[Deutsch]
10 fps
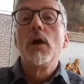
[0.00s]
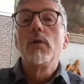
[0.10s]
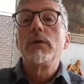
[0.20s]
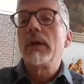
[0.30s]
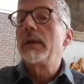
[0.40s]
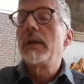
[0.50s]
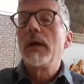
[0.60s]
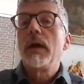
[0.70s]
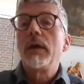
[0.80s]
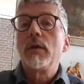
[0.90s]
und dann
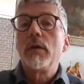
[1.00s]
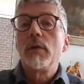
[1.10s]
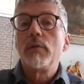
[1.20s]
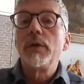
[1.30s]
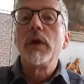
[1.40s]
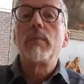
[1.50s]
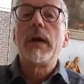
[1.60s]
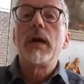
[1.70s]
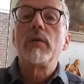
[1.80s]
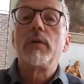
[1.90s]
eine wunderbare,